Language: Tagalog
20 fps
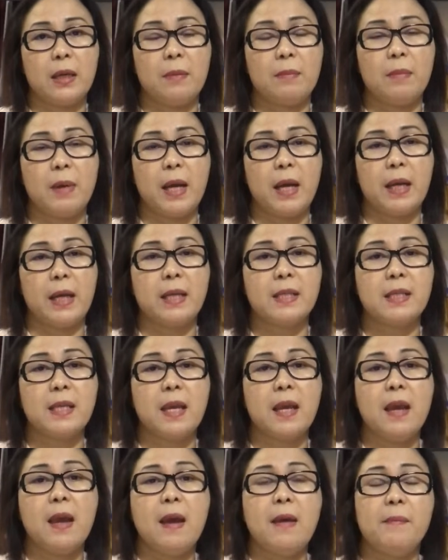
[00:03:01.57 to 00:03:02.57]
ng bahay.
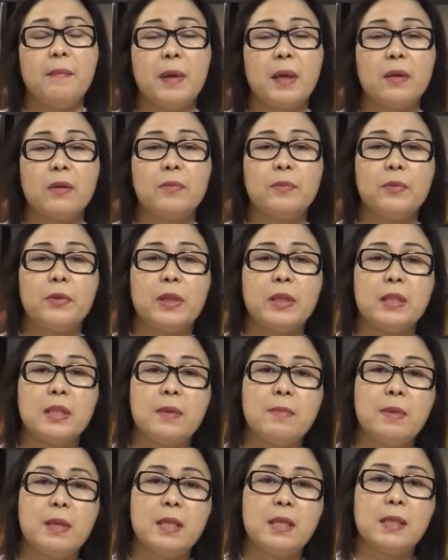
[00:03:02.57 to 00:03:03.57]
Kasi meron po
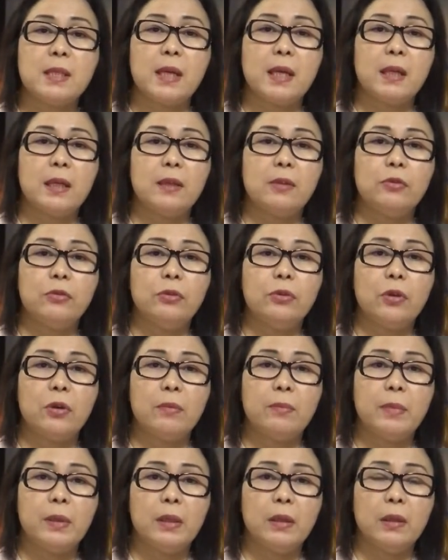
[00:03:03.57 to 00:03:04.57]
kasi minsan na do
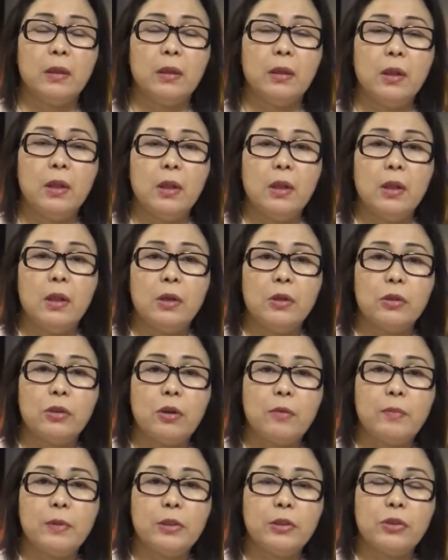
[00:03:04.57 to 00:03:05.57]
double,
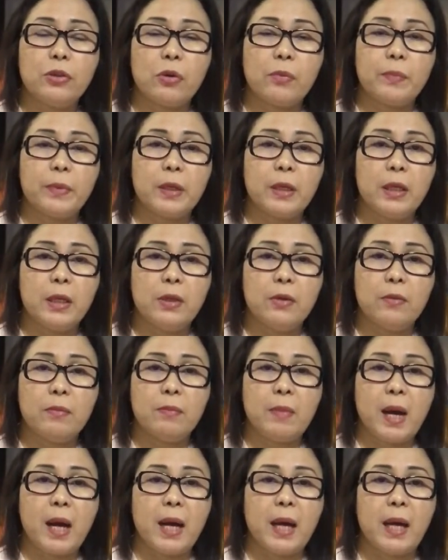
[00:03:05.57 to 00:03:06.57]
double jeopardy
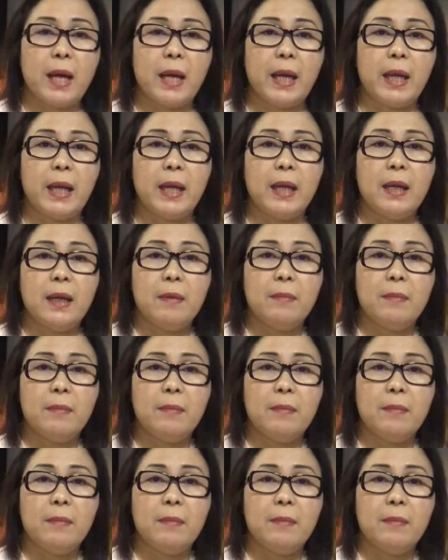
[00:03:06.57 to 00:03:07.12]
yung bahay.